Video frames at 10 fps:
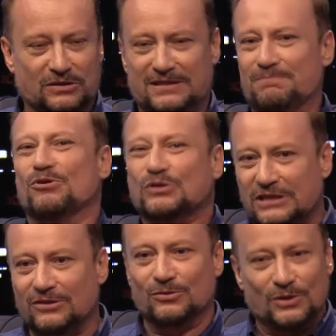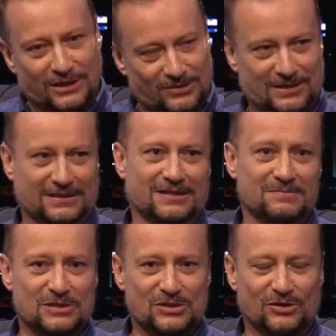Se ha prostituido la
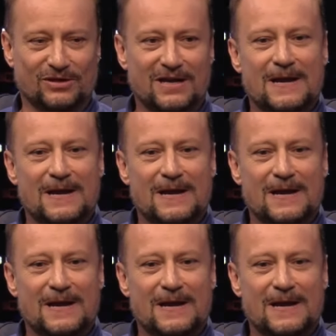televisión.